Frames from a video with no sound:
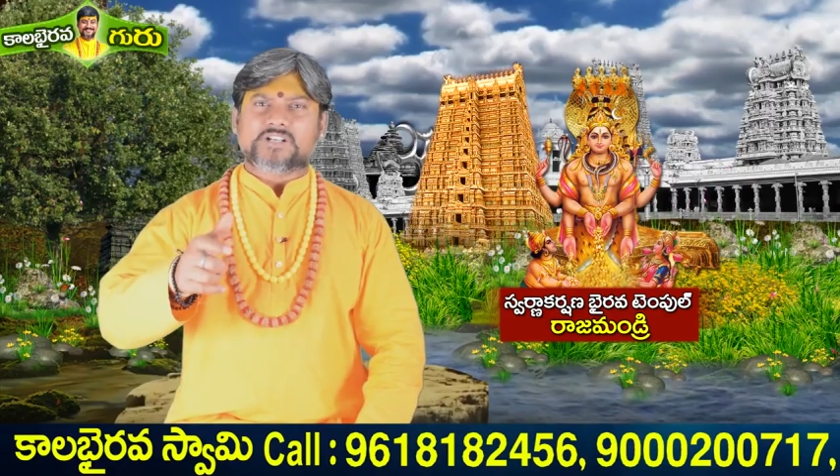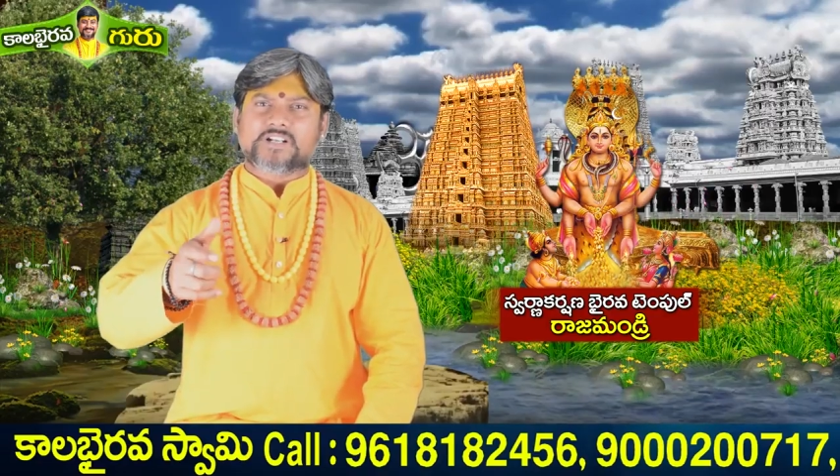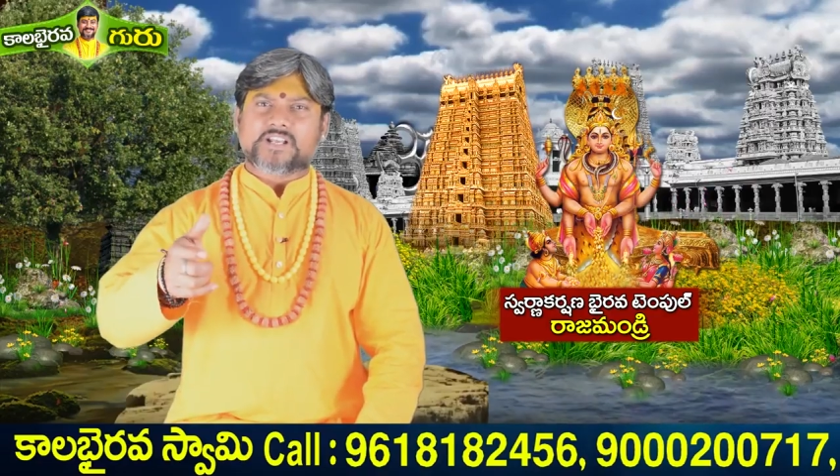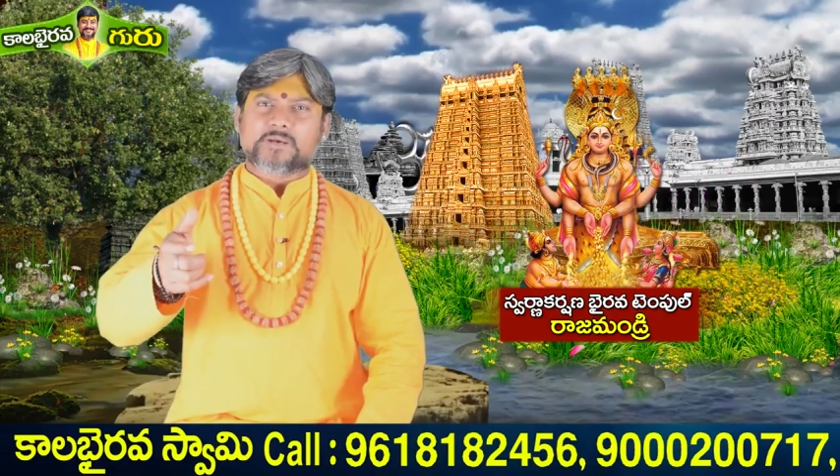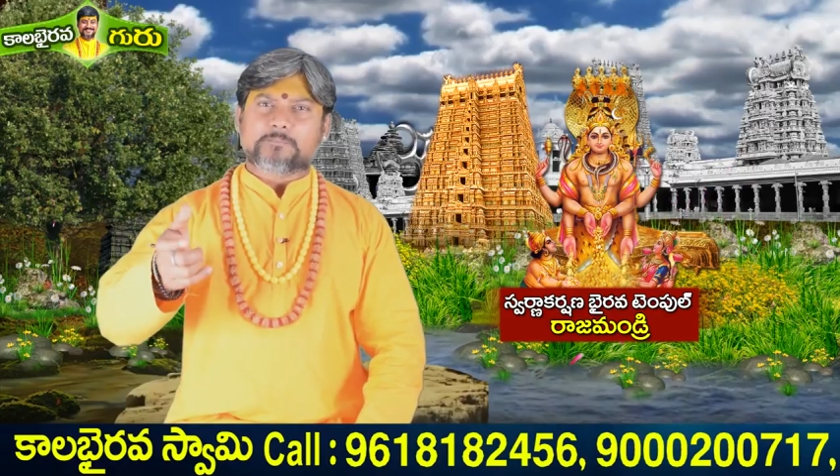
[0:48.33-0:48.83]

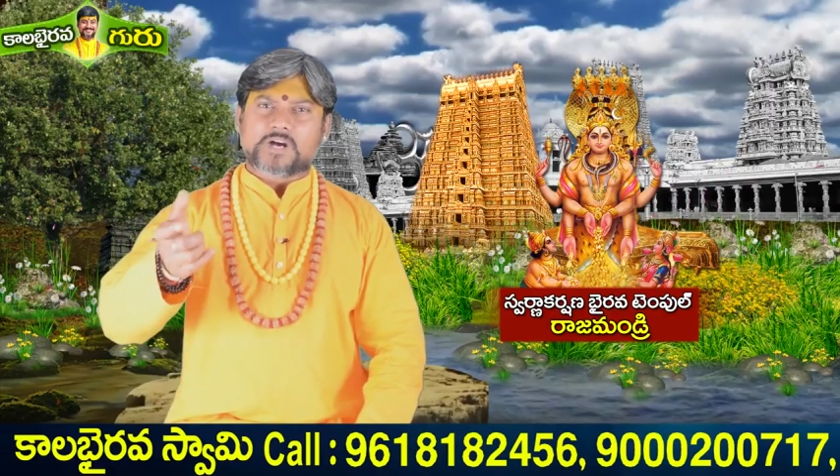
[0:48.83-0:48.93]
తింటే